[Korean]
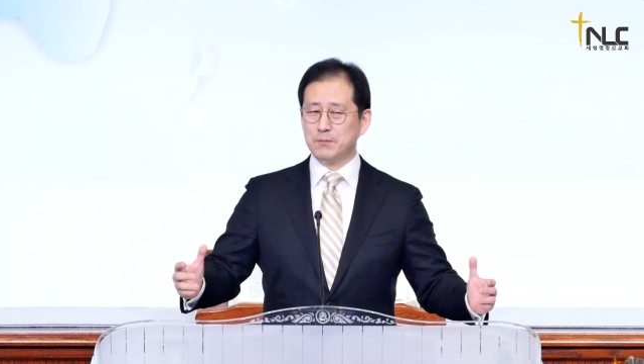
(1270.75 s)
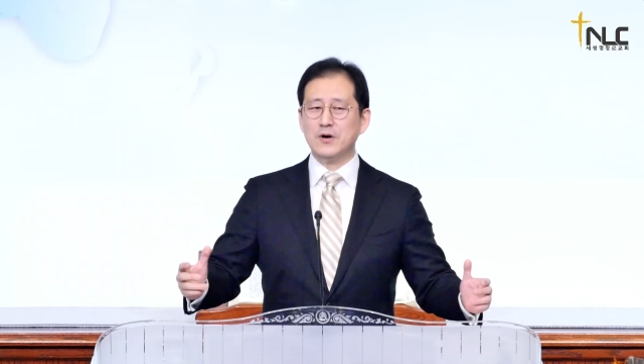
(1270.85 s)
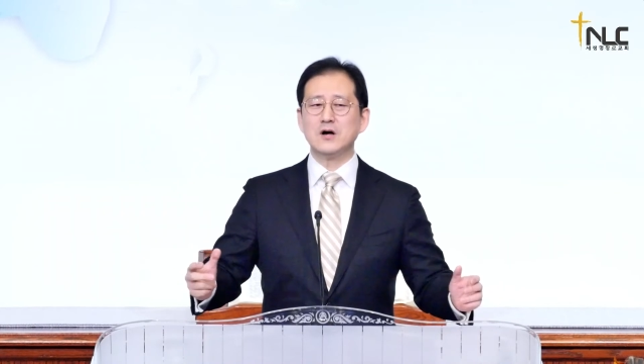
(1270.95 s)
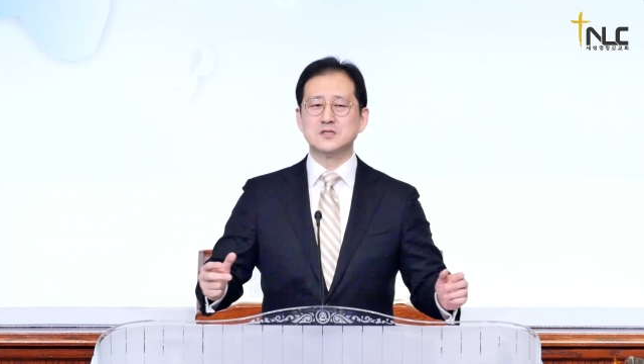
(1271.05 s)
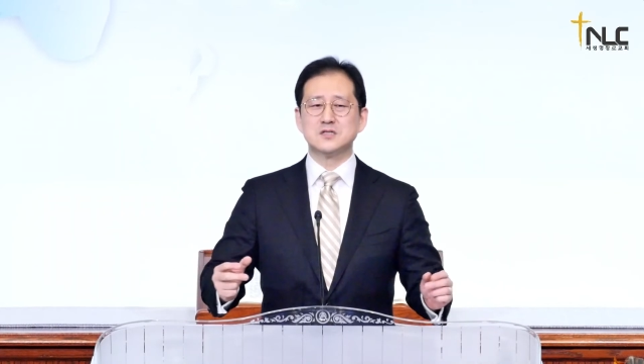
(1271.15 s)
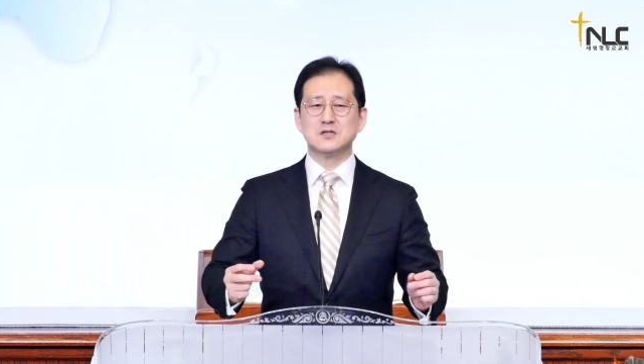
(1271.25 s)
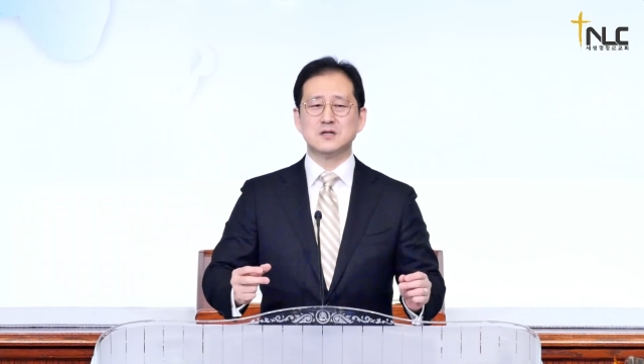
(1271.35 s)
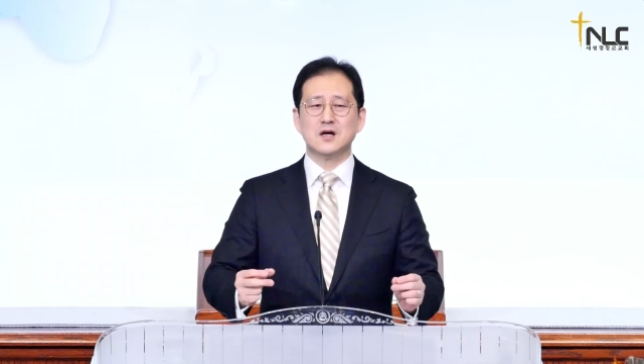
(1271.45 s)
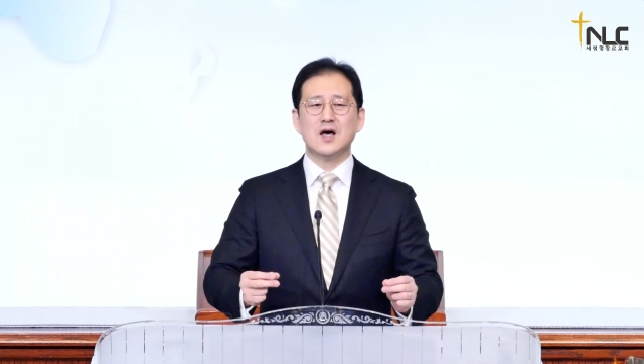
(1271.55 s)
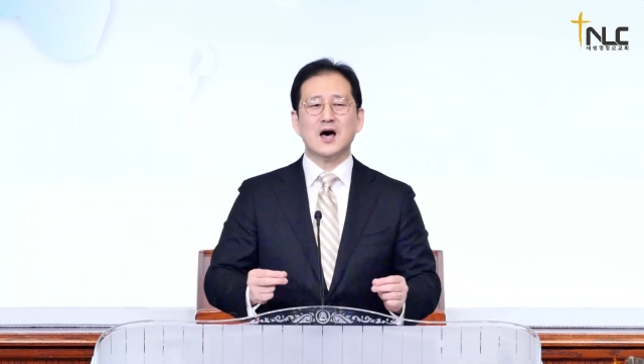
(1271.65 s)

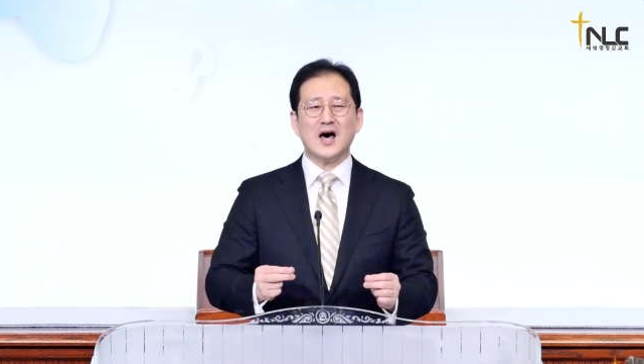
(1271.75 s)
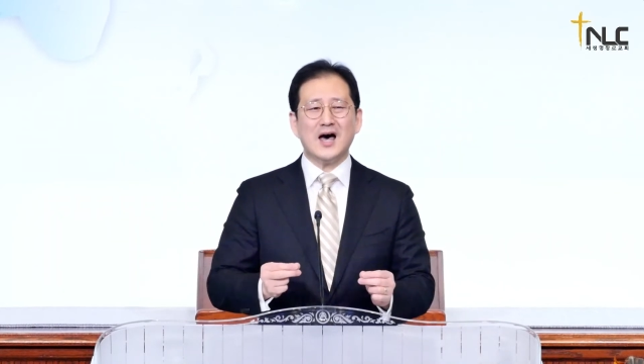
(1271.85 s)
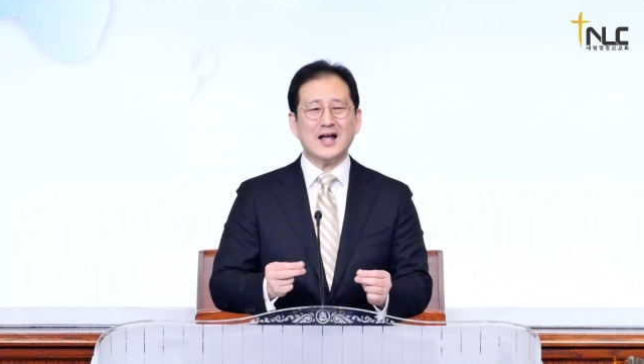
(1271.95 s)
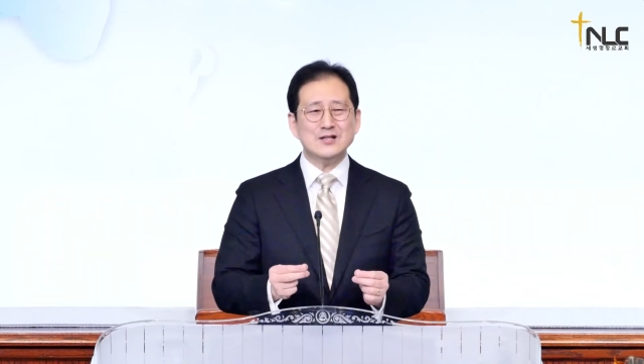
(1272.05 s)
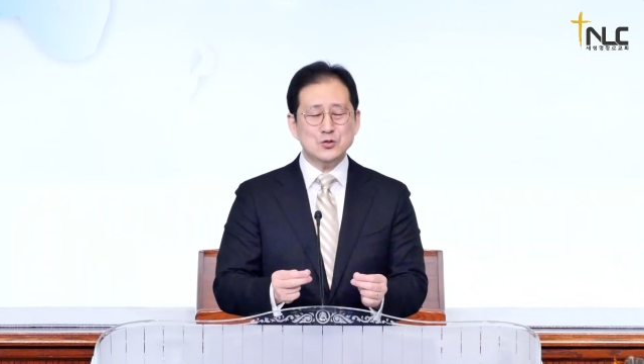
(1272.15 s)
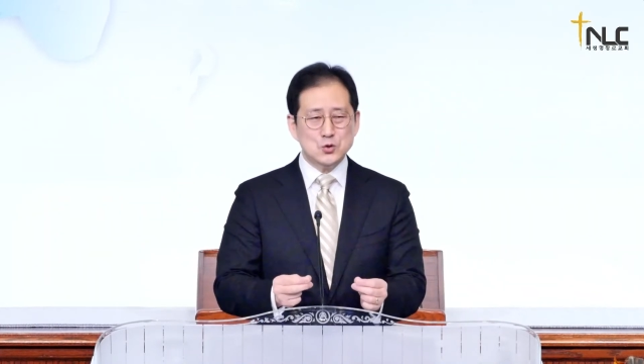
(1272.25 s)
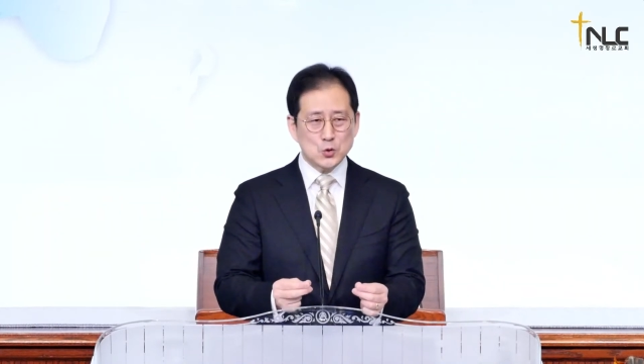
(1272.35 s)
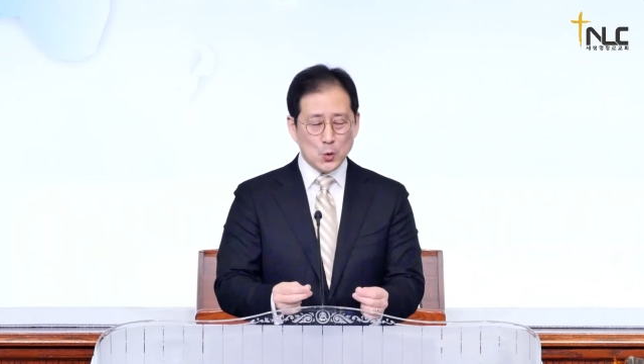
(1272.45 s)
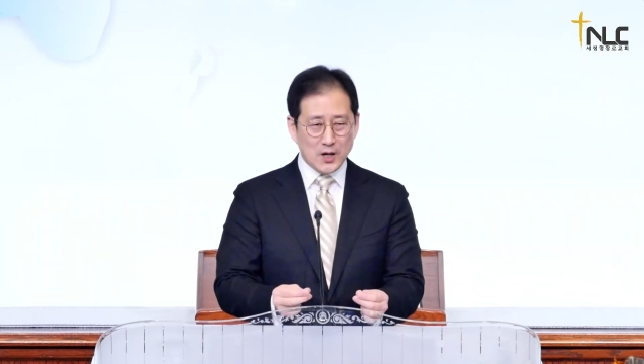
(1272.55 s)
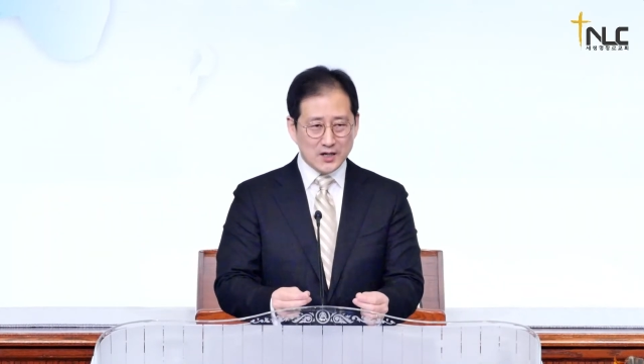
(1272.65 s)
퍼즐 한
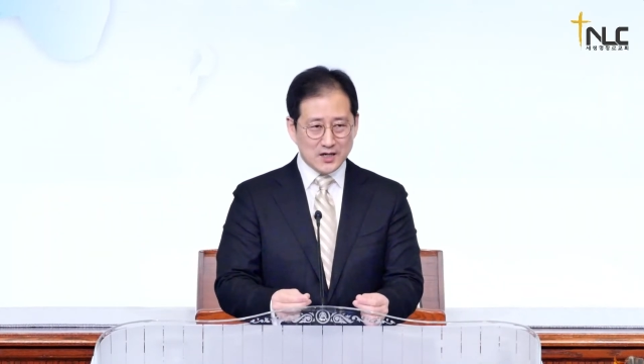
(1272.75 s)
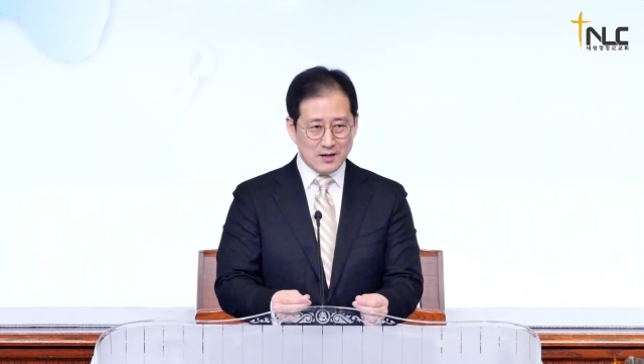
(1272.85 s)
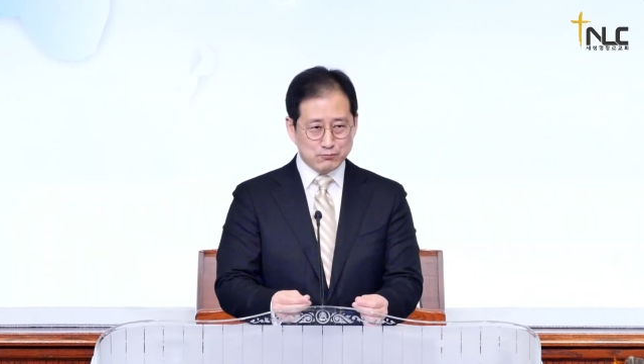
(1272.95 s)
조각에